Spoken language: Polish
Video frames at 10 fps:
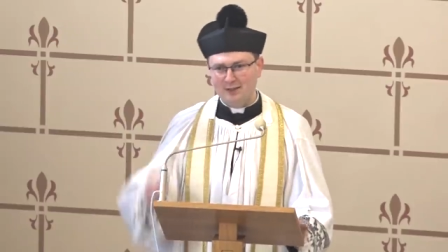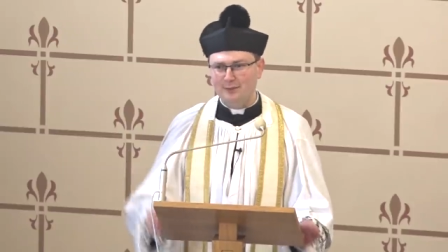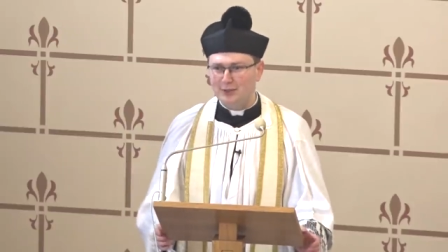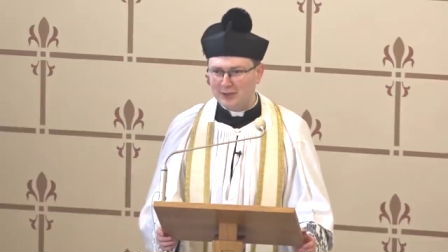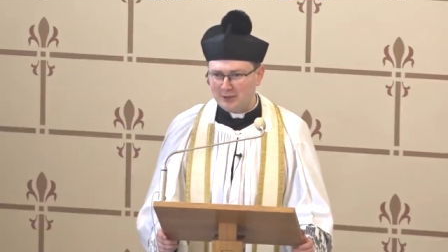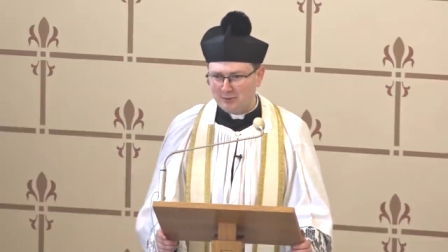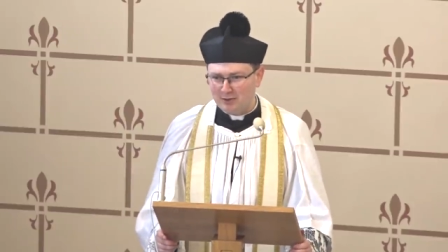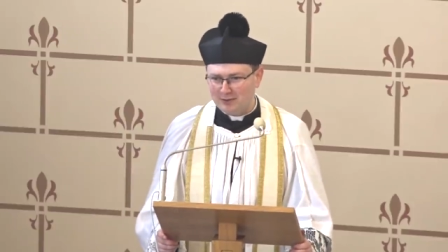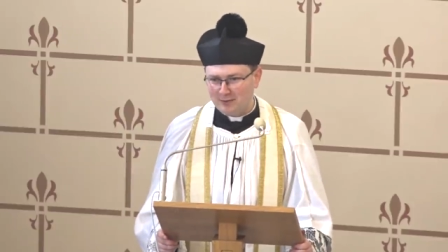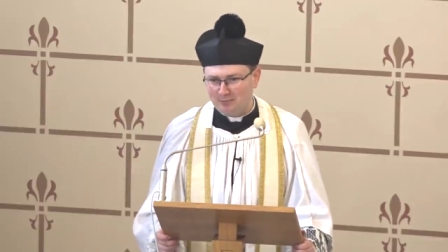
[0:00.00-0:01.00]
Wy
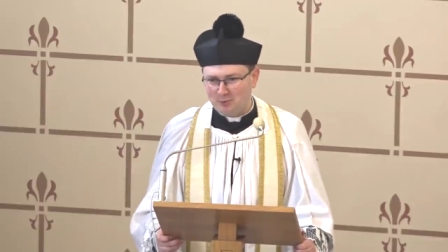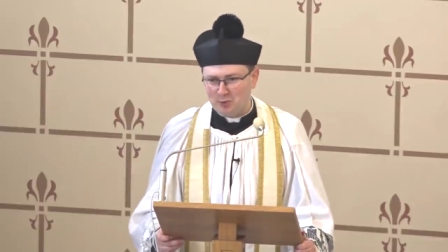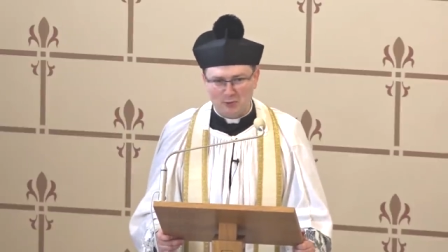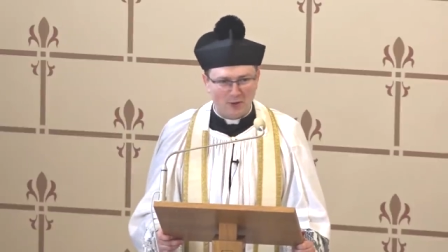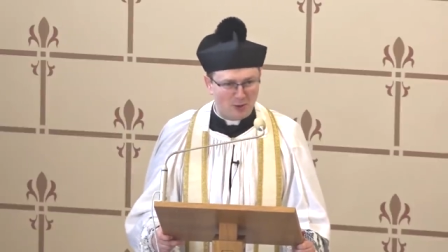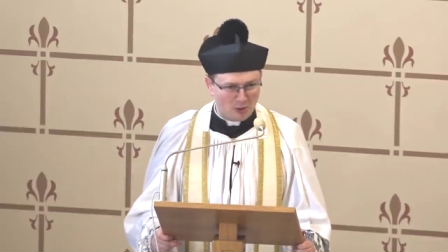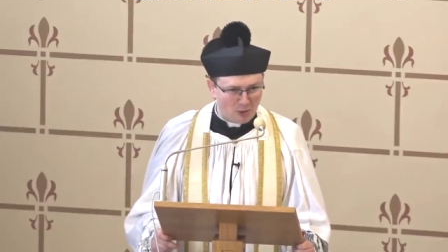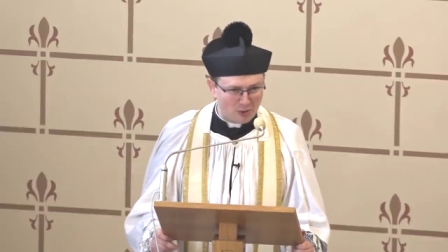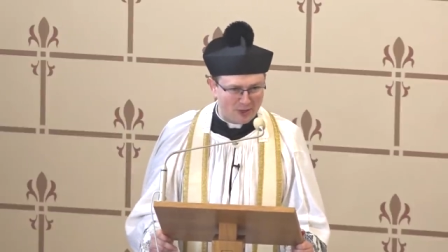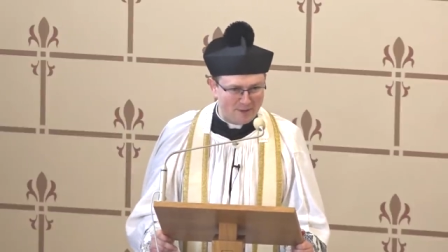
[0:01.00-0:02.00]
natomiast już
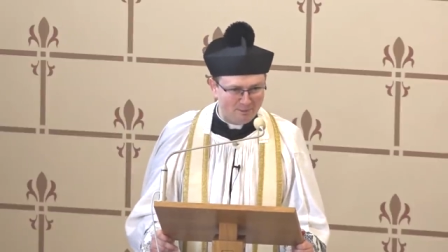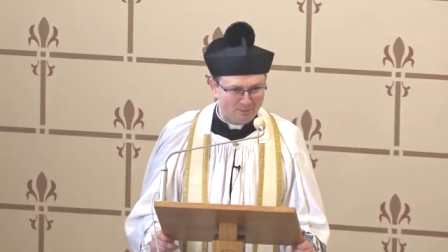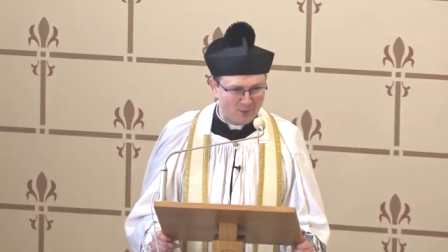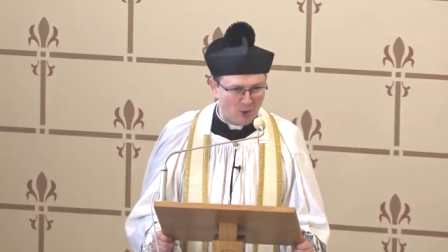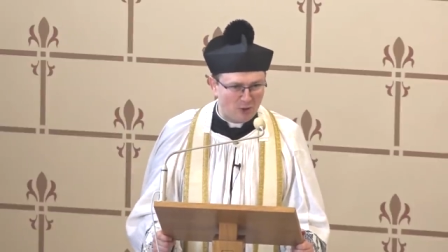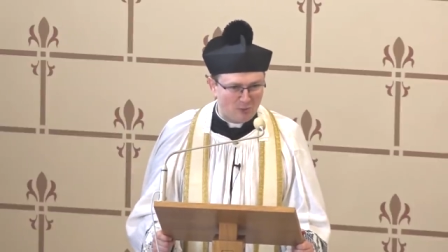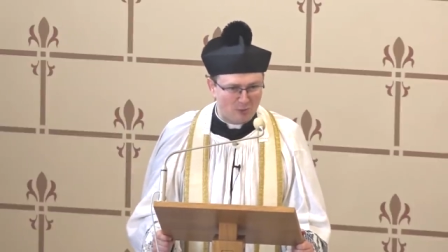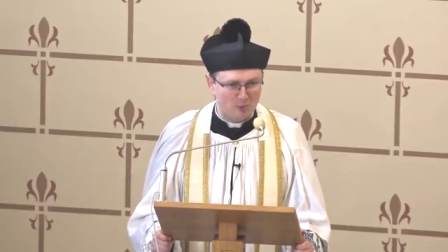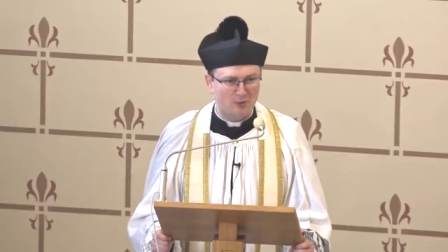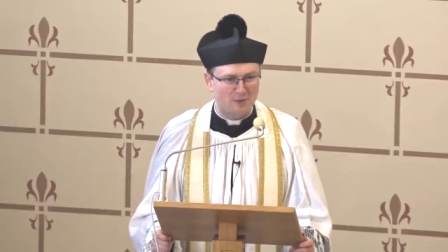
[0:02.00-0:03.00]
wielokrotnie o tym
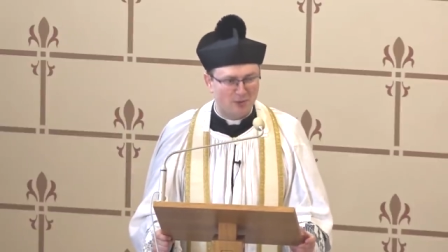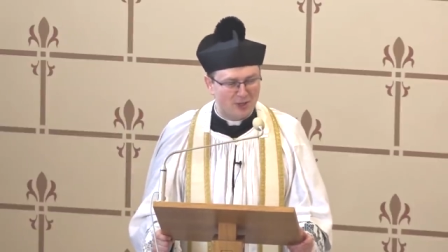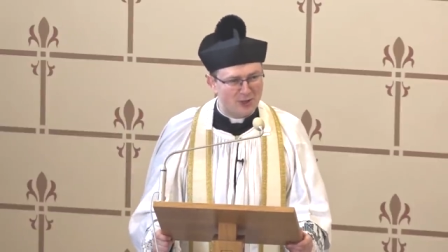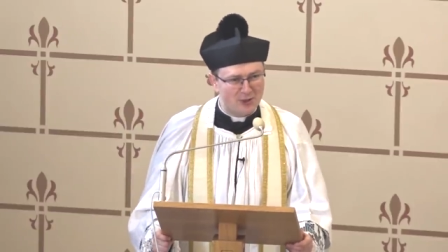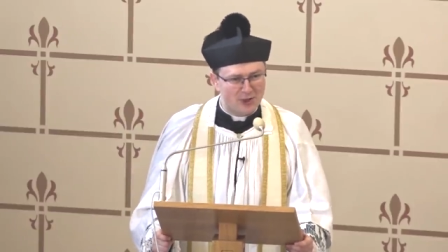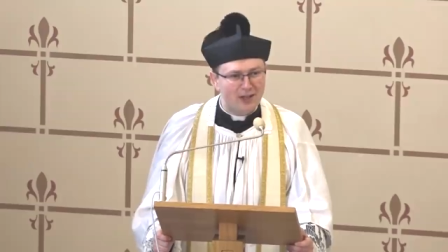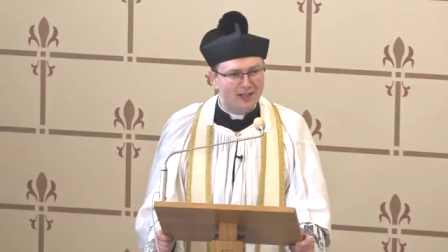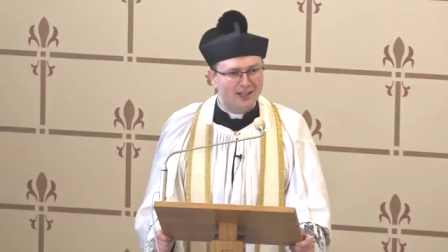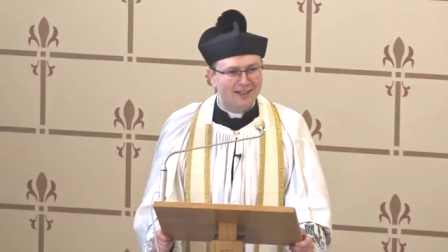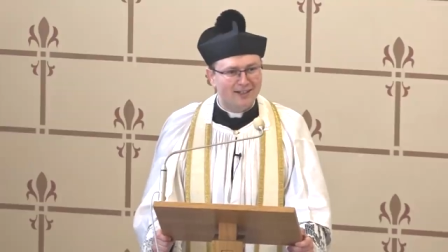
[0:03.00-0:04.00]
kluczu słyszeliście,
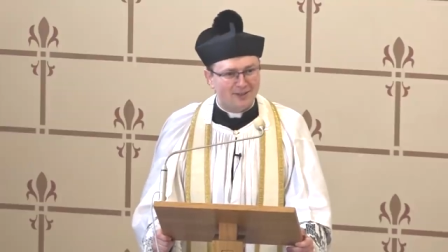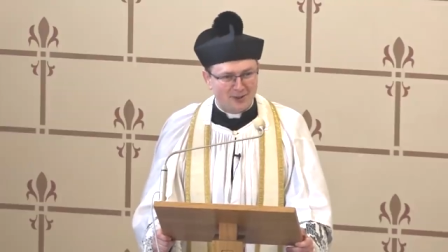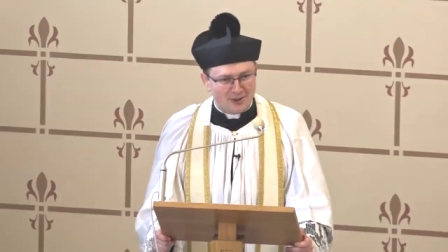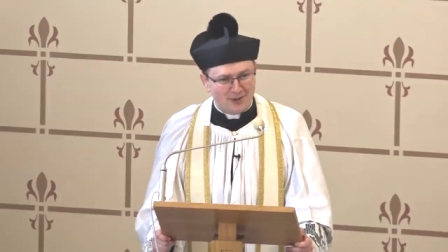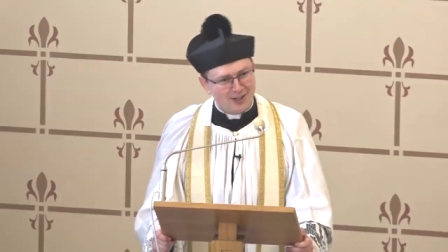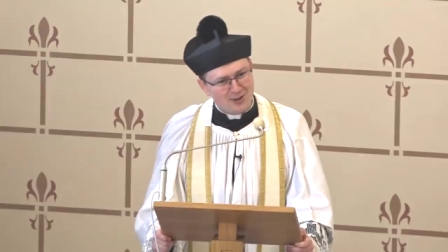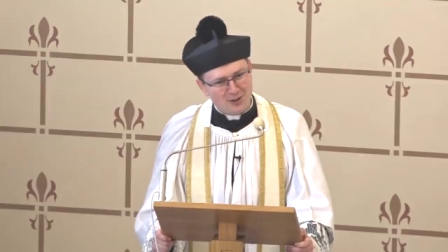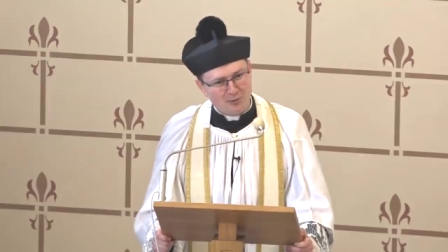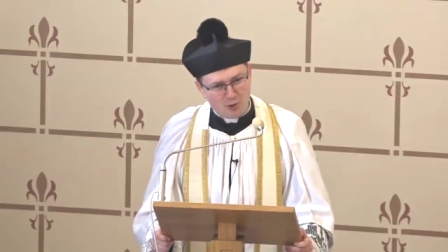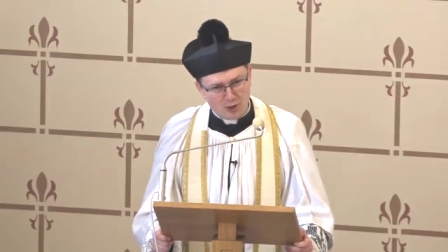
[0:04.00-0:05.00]
tylko
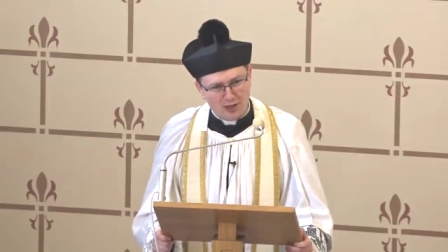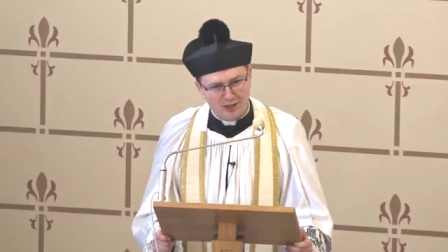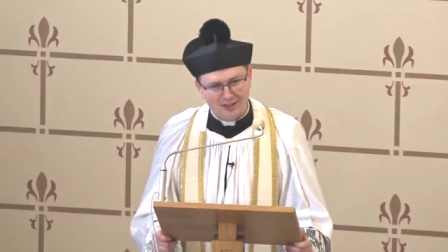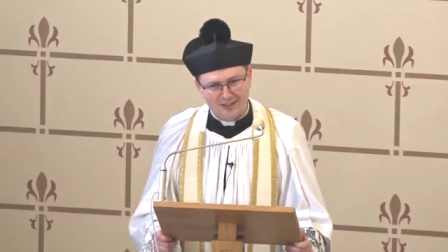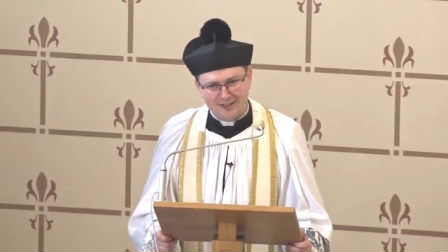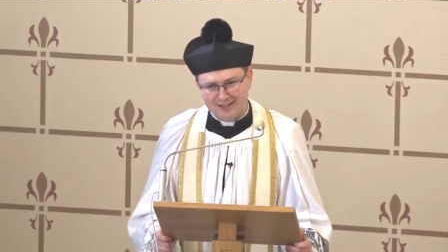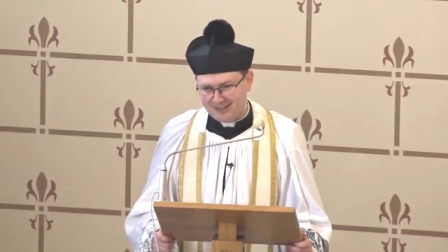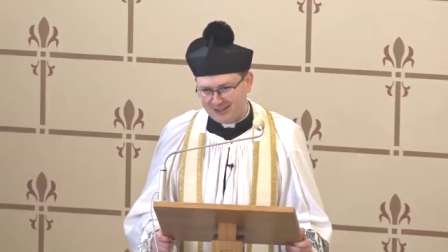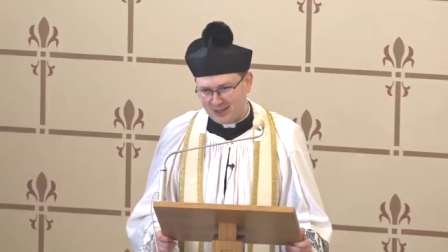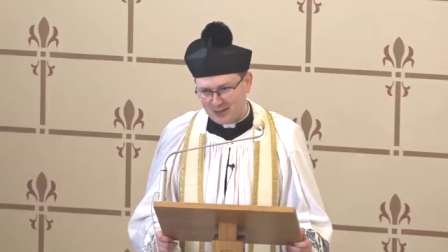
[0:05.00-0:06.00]
jeszcze może
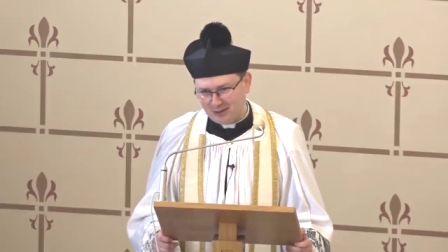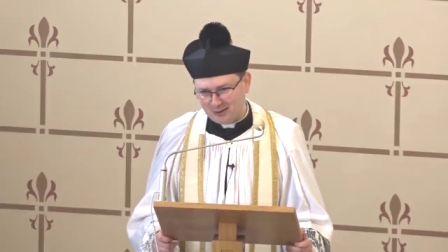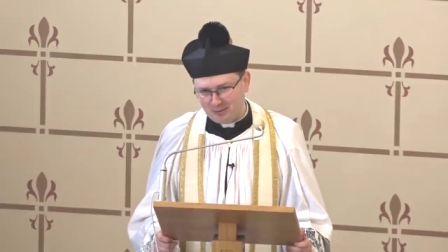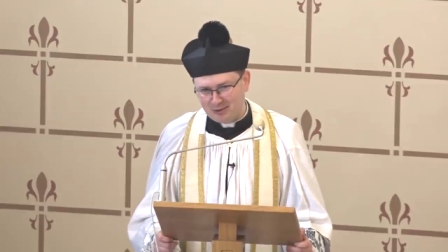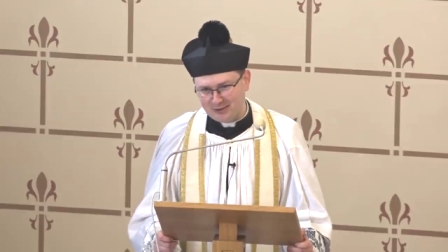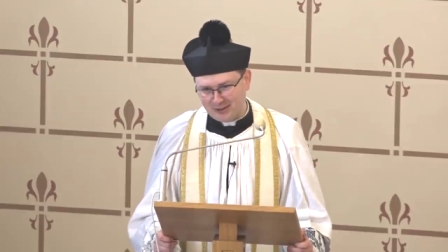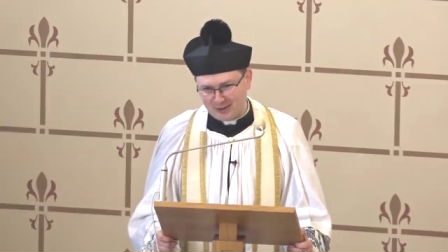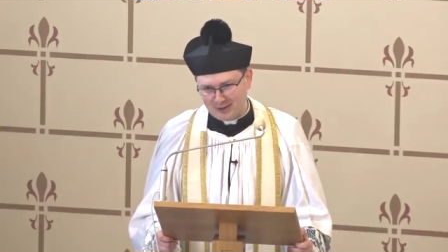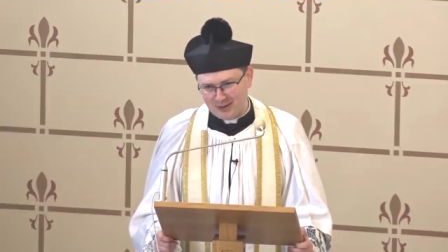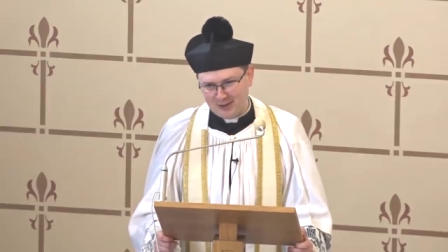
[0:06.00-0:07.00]
nie zdajecie sobie z
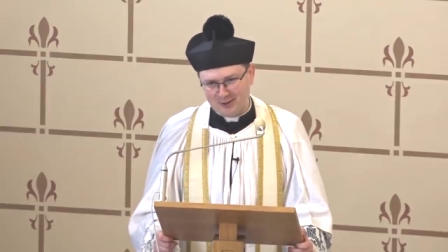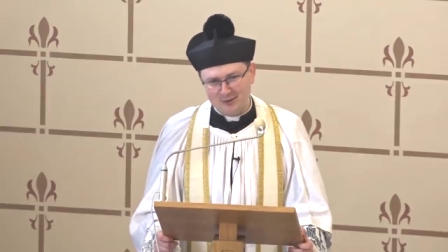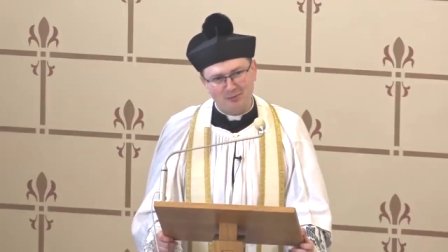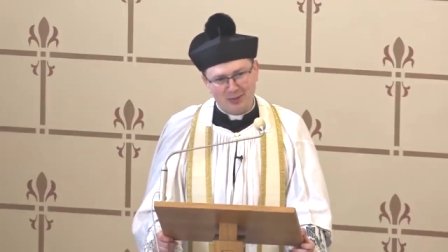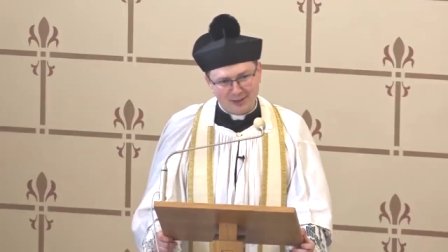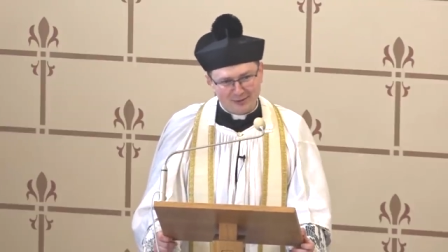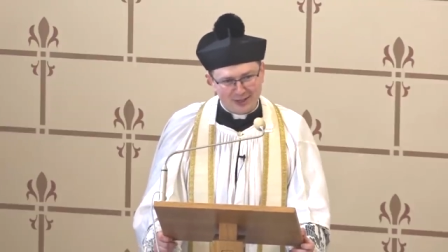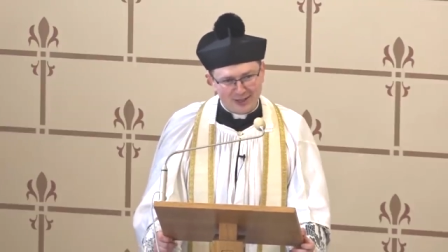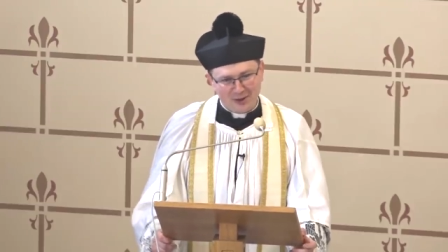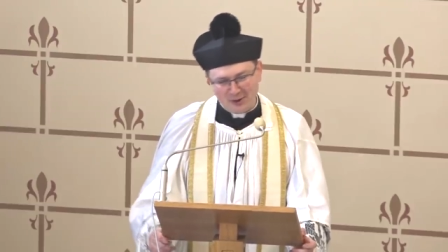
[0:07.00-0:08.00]
tego sprawy.
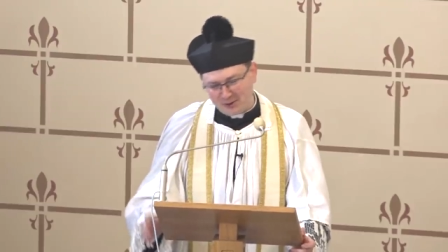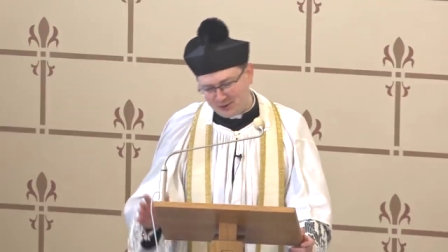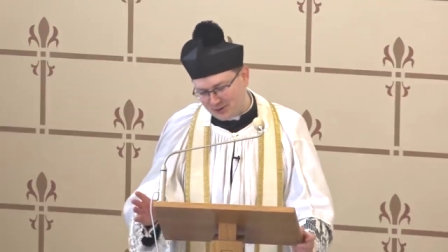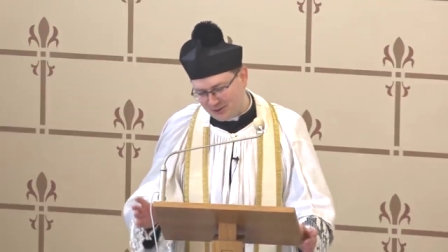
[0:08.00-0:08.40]
Choć